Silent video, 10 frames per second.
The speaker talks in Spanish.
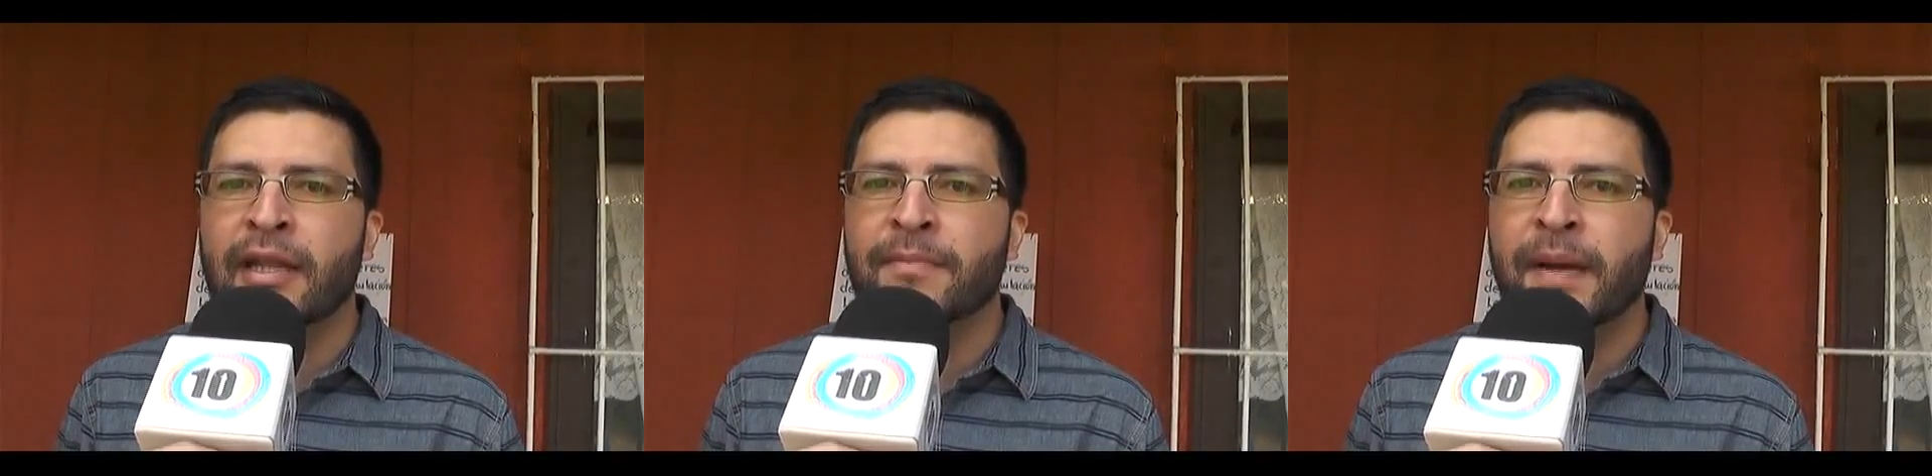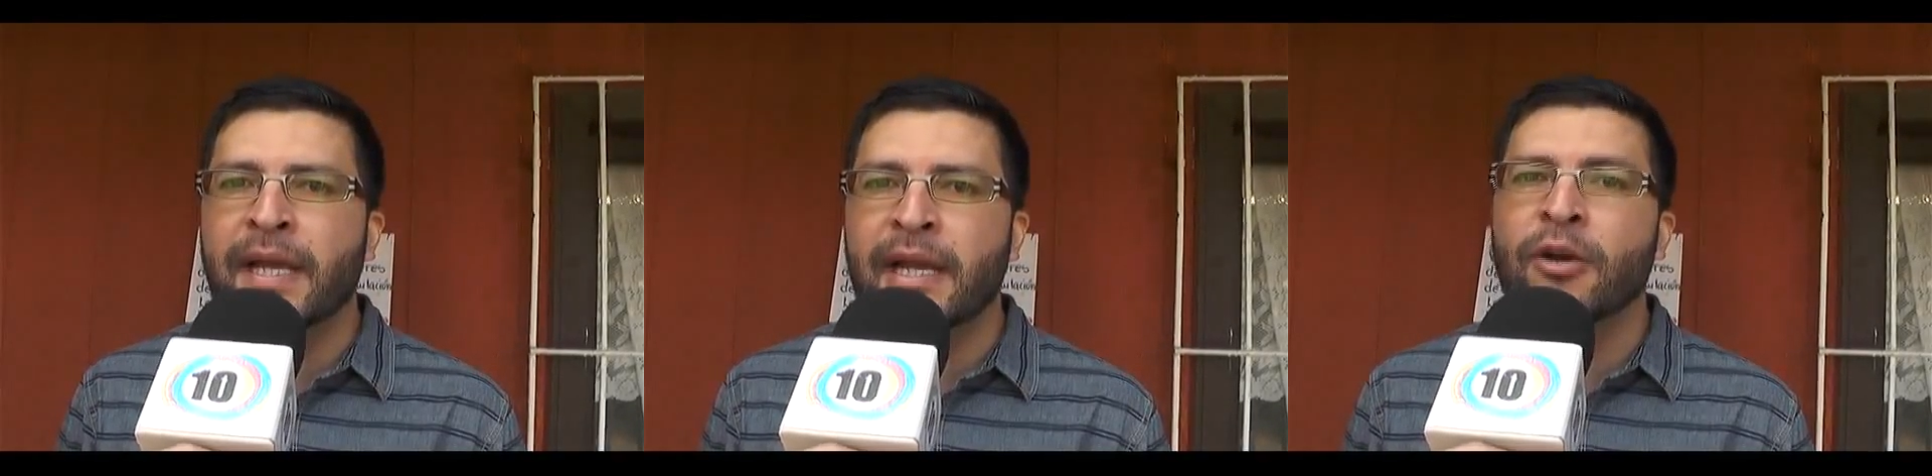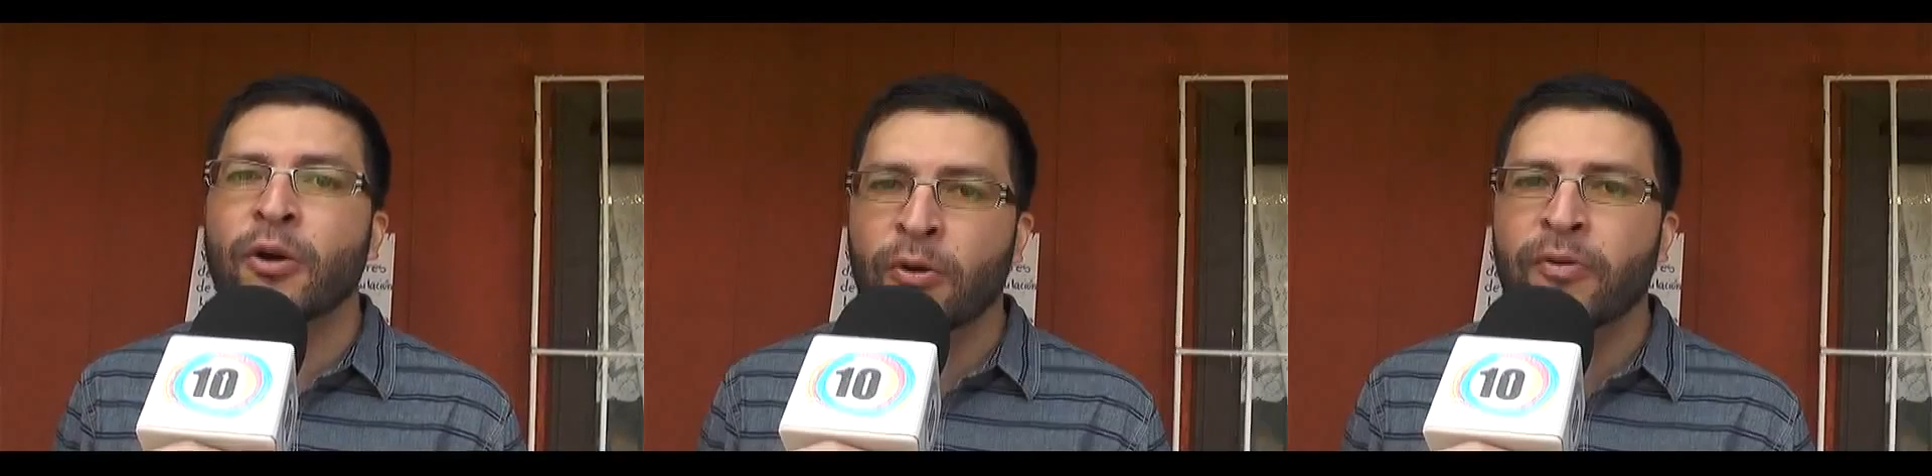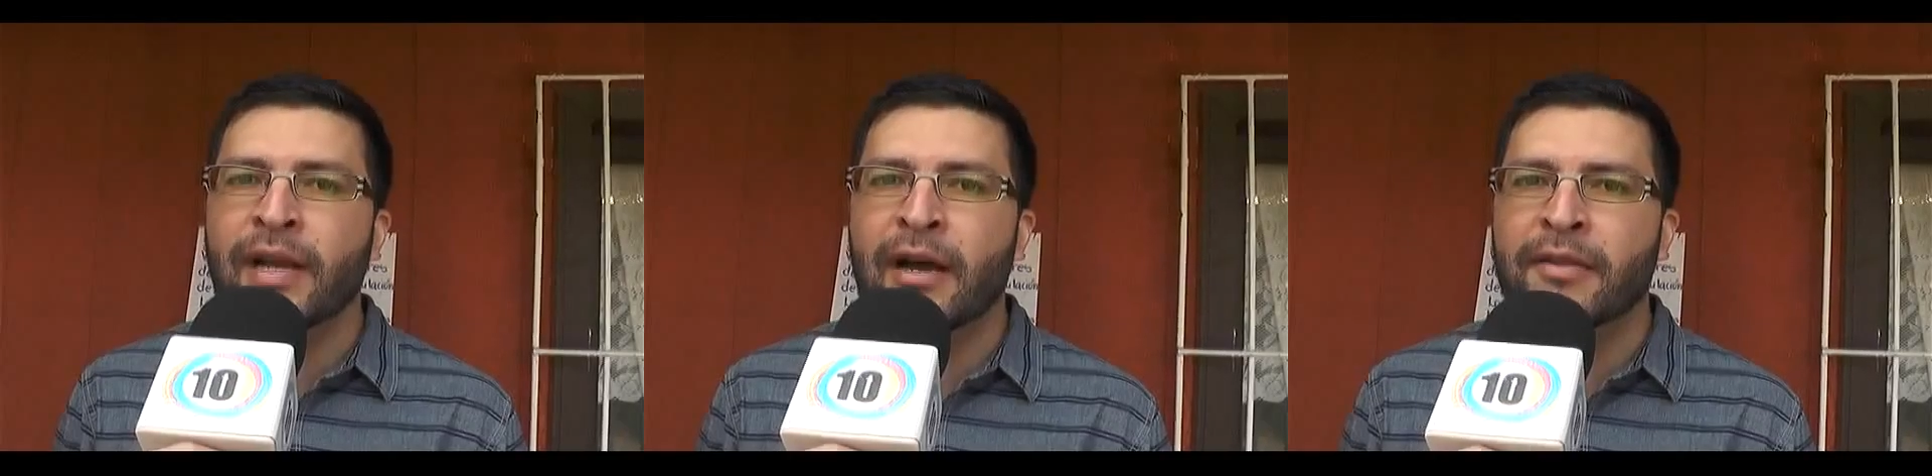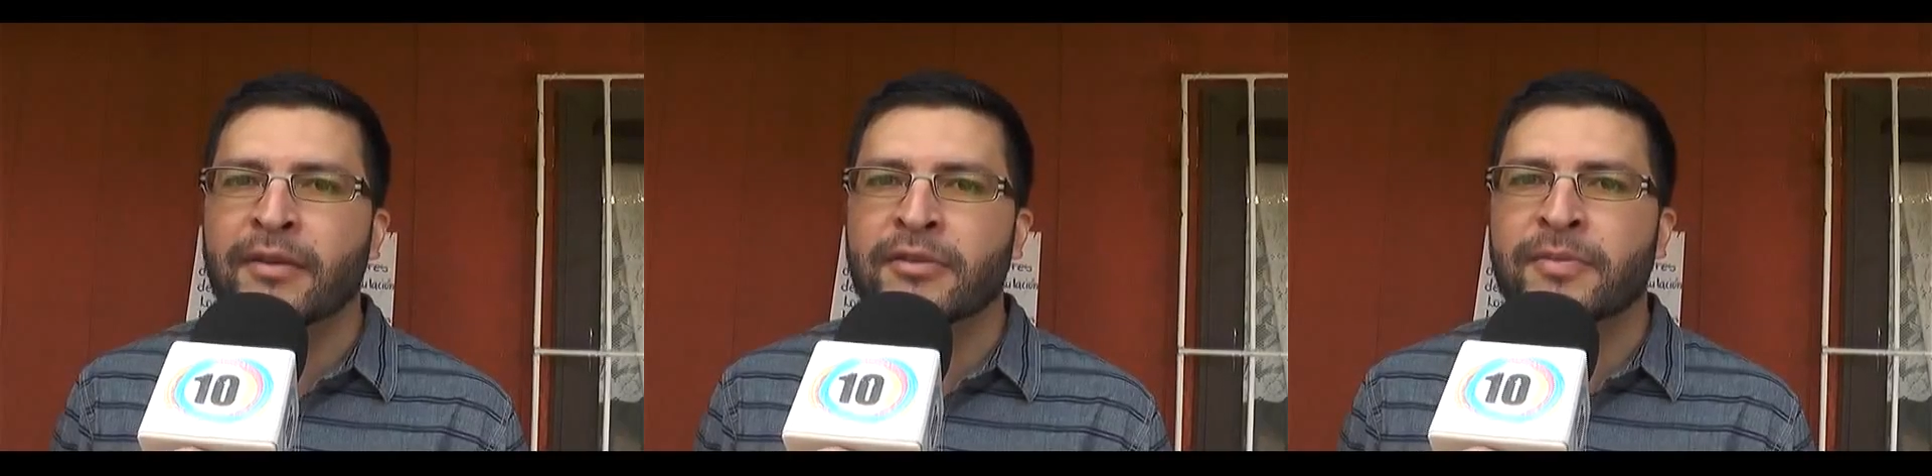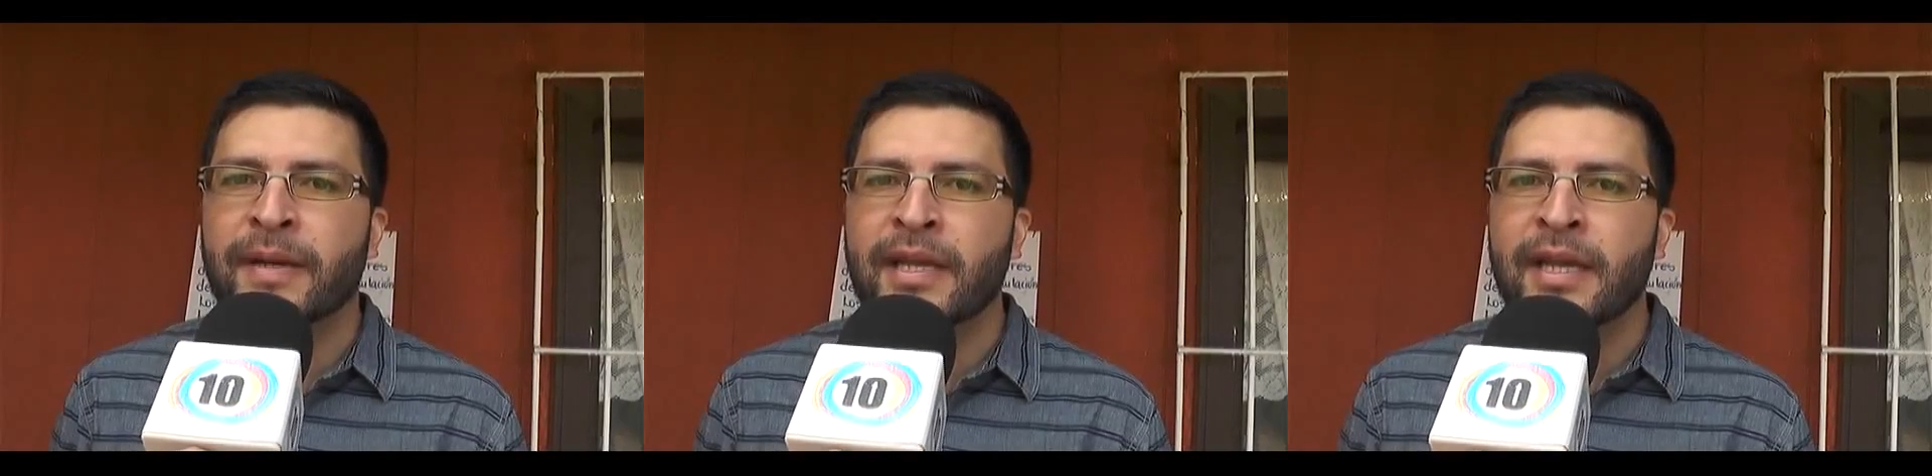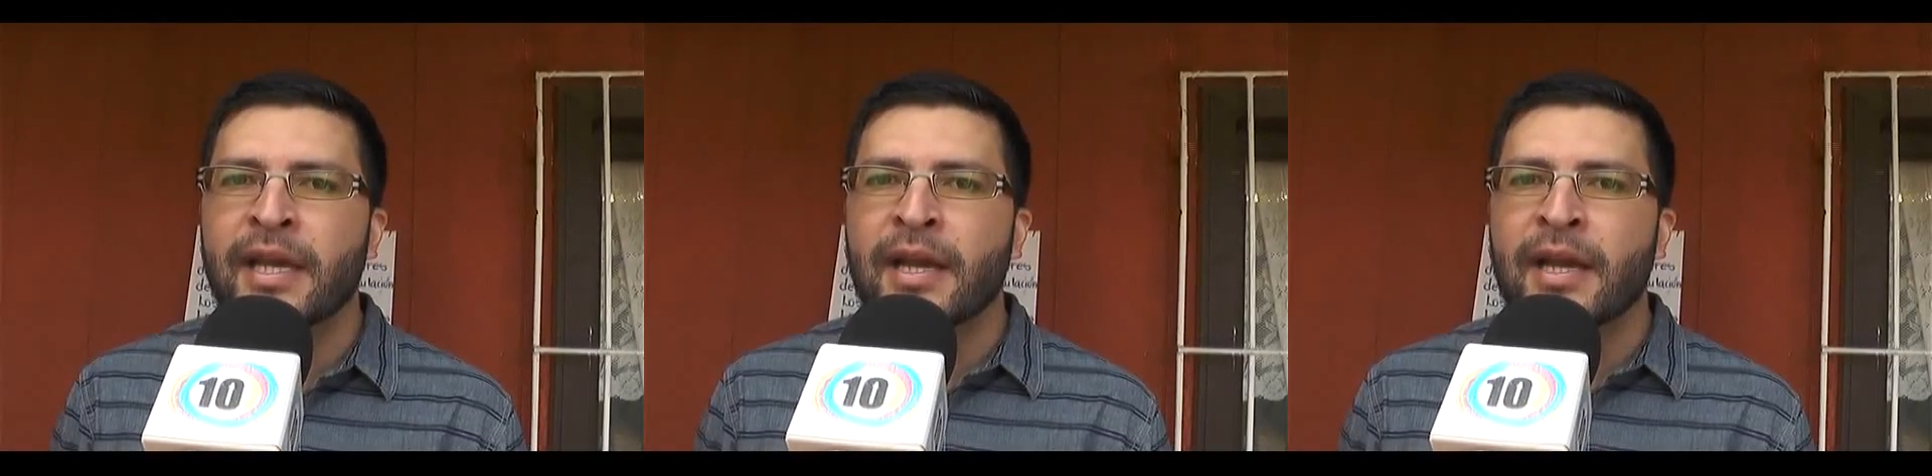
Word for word: del país, los jubilados de nuestro país,